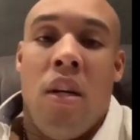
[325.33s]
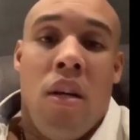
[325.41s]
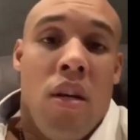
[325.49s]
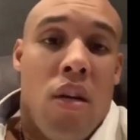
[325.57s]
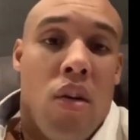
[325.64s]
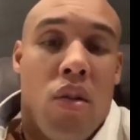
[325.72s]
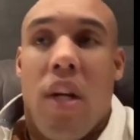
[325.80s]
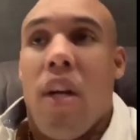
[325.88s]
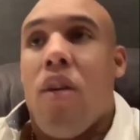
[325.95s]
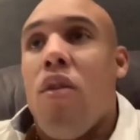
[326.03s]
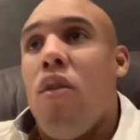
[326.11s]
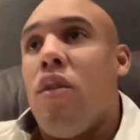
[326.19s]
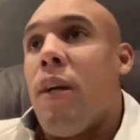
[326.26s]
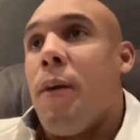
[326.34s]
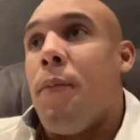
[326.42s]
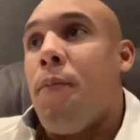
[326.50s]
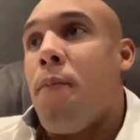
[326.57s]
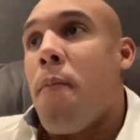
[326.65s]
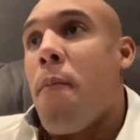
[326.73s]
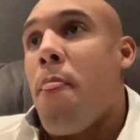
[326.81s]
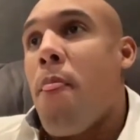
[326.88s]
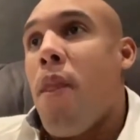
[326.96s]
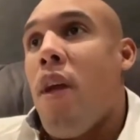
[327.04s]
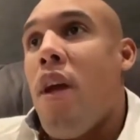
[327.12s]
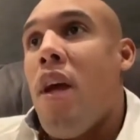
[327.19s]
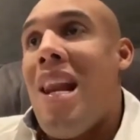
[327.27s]
Otra cosa,
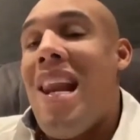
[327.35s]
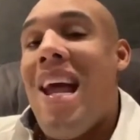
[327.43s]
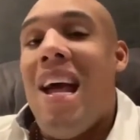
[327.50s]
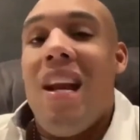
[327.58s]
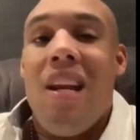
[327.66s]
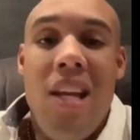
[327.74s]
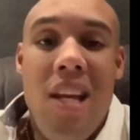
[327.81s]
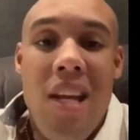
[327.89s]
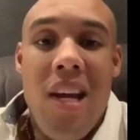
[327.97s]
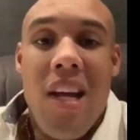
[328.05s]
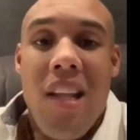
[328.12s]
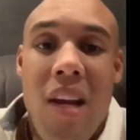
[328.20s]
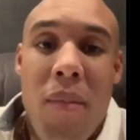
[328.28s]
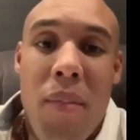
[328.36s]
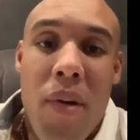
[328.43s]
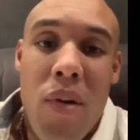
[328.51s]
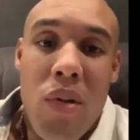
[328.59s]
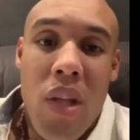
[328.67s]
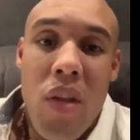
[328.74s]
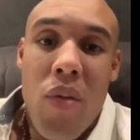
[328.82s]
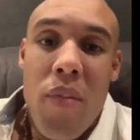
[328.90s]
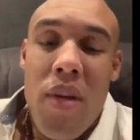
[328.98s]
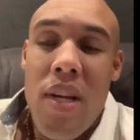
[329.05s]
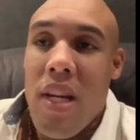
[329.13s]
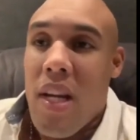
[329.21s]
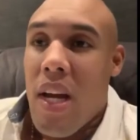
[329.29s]
la liga de la pelota
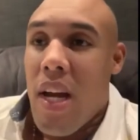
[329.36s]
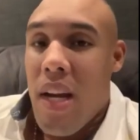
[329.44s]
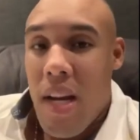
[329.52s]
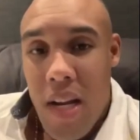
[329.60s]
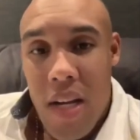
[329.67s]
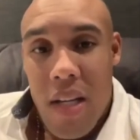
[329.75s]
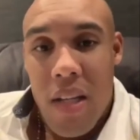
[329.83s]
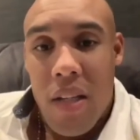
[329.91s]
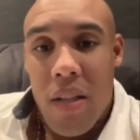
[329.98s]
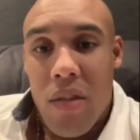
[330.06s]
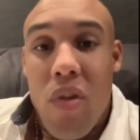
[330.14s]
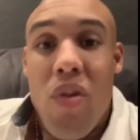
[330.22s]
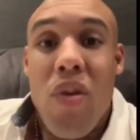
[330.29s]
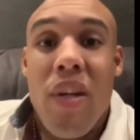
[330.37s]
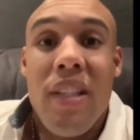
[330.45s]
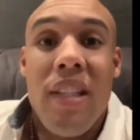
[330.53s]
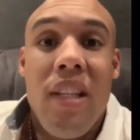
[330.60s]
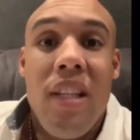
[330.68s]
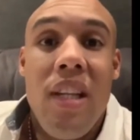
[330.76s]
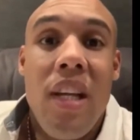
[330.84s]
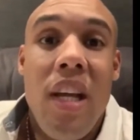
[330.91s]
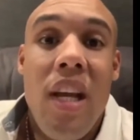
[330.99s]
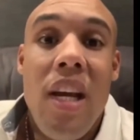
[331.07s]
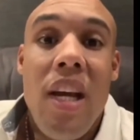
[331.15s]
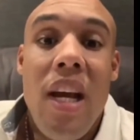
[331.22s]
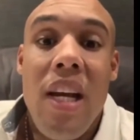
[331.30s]
dominicana son los que se tienen que
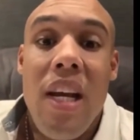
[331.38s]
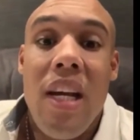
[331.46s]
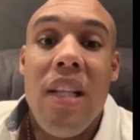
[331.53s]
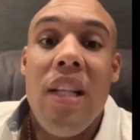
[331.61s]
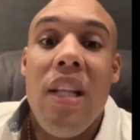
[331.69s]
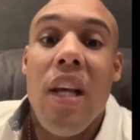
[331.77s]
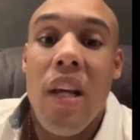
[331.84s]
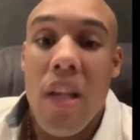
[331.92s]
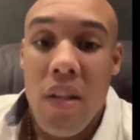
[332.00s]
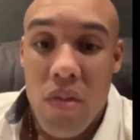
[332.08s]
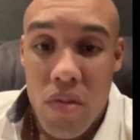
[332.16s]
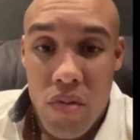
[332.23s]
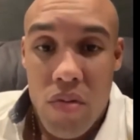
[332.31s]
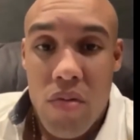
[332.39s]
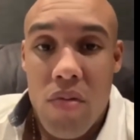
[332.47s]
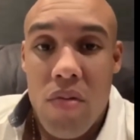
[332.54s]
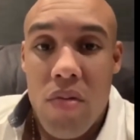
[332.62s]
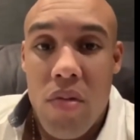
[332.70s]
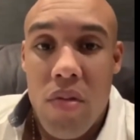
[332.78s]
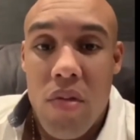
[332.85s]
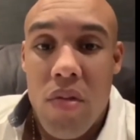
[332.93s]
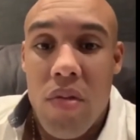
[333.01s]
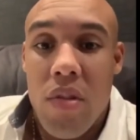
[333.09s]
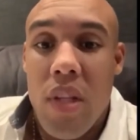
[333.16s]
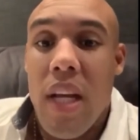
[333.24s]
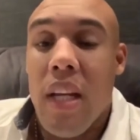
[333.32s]
encargar de eso,
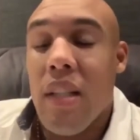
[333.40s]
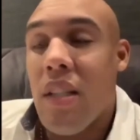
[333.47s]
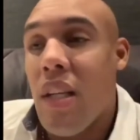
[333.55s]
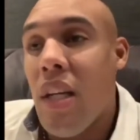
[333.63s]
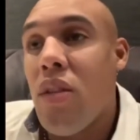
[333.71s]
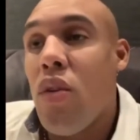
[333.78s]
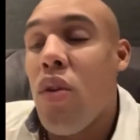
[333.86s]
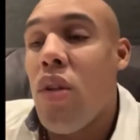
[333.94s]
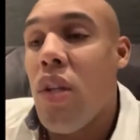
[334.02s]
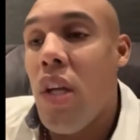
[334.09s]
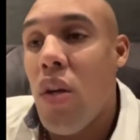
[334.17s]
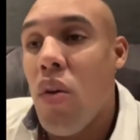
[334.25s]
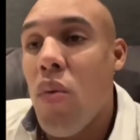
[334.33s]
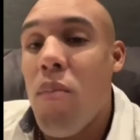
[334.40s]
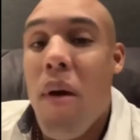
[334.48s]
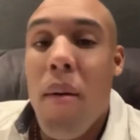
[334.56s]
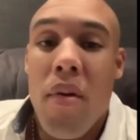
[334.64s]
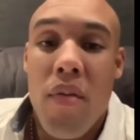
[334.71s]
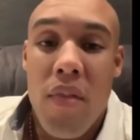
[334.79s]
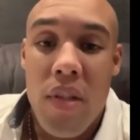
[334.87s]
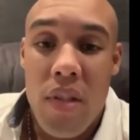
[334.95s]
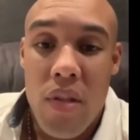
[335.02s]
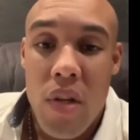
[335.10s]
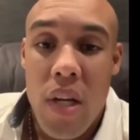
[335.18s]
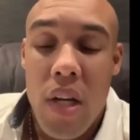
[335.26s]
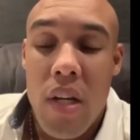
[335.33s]
de hacer el torneo más
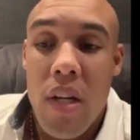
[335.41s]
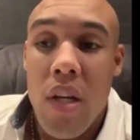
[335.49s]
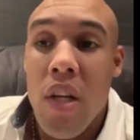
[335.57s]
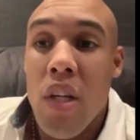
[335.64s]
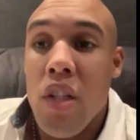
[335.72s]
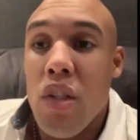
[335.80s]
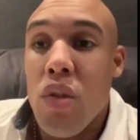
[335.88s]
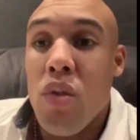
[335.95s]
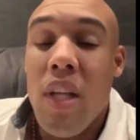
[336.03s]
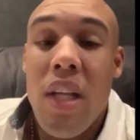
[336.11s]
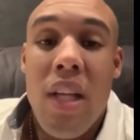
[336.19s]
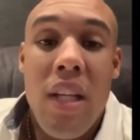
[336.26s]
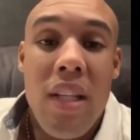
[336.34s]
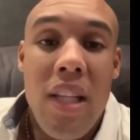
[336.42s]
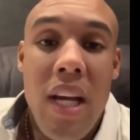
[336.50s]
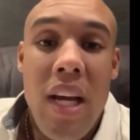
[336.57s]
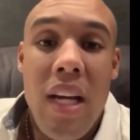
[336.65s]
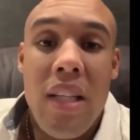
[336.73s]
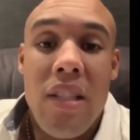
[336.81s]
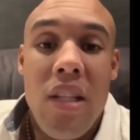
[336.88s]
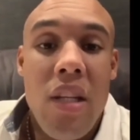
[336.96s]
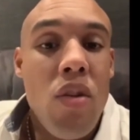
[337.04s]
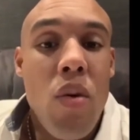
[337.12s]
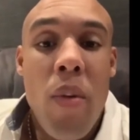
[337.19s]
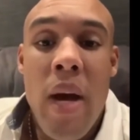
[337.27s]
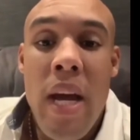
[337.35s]
profesional. Si ustedes están
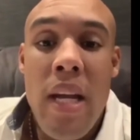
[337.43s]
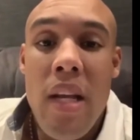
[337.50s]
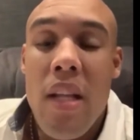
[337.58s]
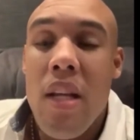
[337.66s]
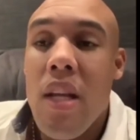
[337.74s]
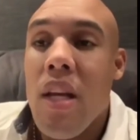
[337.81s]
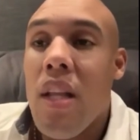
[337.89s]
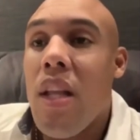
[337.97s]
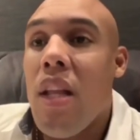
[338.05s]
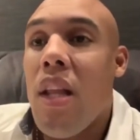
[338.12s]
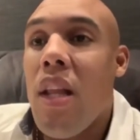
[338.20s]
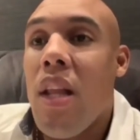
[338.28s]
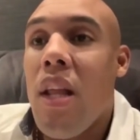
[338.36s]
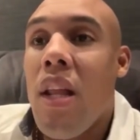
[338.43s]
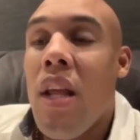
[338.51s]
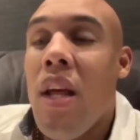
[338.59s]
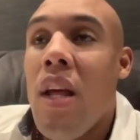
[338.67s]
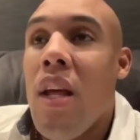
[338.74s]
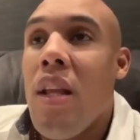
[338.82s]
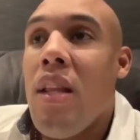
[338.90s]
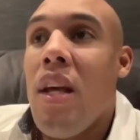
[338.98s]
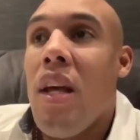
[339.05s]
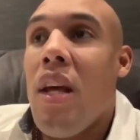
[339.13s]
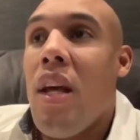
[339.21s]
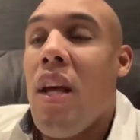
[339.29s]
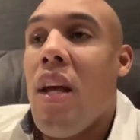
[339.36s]
haciendo vaina de que de,
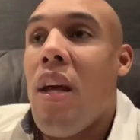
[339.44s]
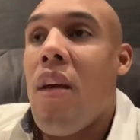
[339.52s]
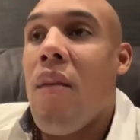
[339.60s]
de,